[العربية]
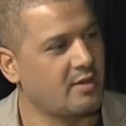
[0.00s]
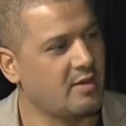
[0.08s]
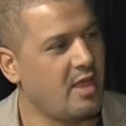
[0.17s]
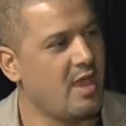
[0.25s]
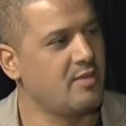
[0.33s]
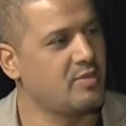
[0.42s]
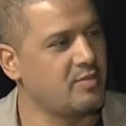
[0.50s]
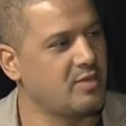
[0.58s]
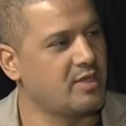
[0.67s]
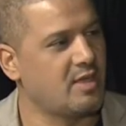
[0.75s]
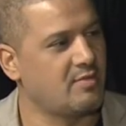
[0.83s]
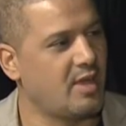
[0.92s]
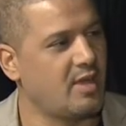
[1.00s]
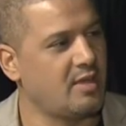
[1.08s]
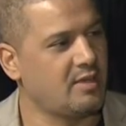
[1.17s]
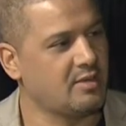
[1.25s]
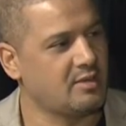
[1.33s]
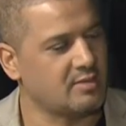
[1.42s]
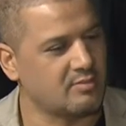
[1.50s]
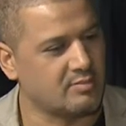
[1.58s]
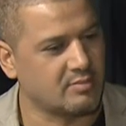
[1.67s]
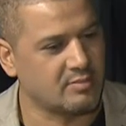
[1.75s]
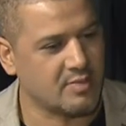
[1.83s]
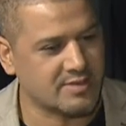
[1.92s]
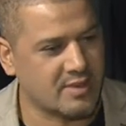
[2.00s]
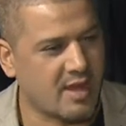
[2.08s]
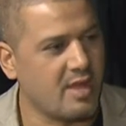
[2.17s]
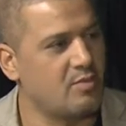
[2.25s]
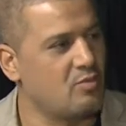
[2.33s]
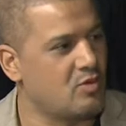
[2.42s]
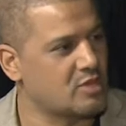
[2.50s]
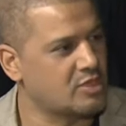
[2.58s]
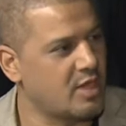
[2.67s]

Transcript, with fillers: حميميه مع آه، مسرح موجه